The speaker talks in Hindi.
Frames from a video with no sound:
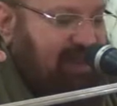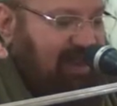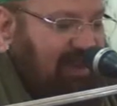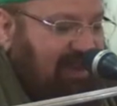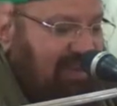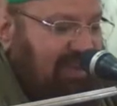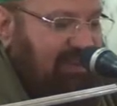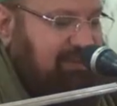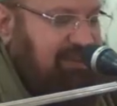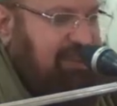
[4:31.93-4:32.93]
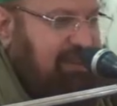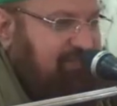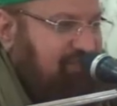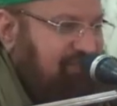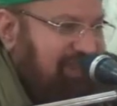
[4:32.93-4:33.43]
राह की
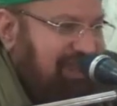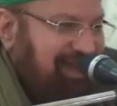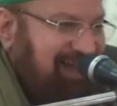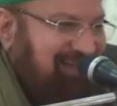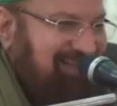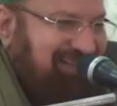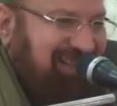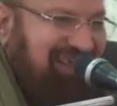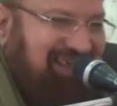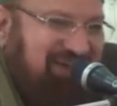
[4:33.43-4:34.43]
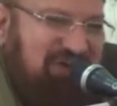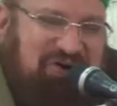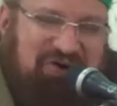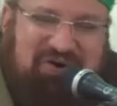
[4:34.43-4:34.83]
तरफ चलाते हो